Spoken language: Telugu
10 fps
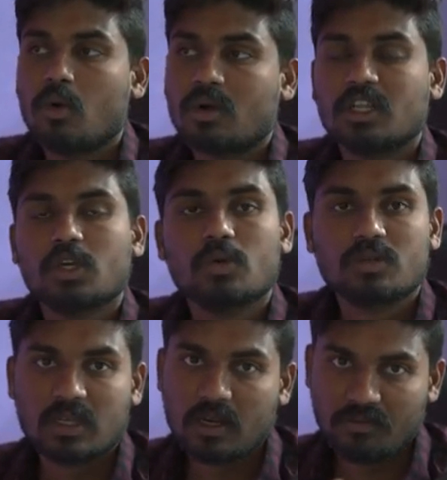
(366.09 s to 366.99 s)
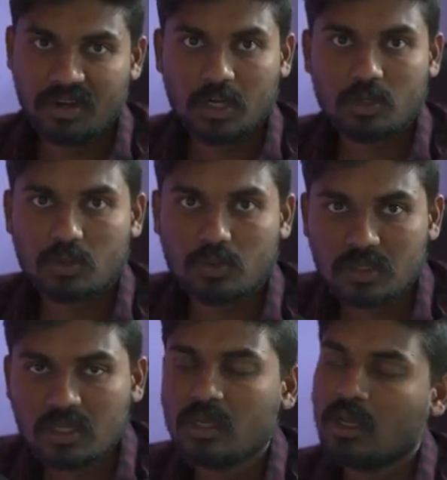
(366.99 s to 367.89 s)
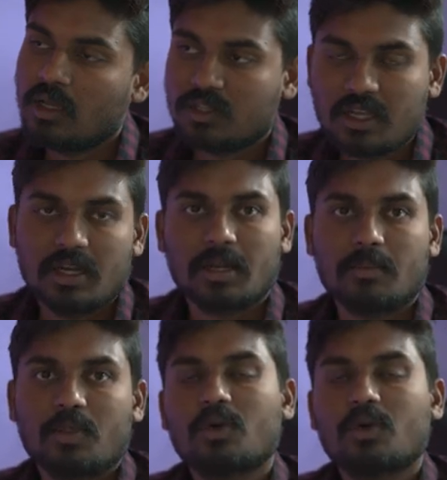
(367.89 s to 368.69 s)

ఒకటికి రెండు సార్లు వీడియో చూసి చేయండి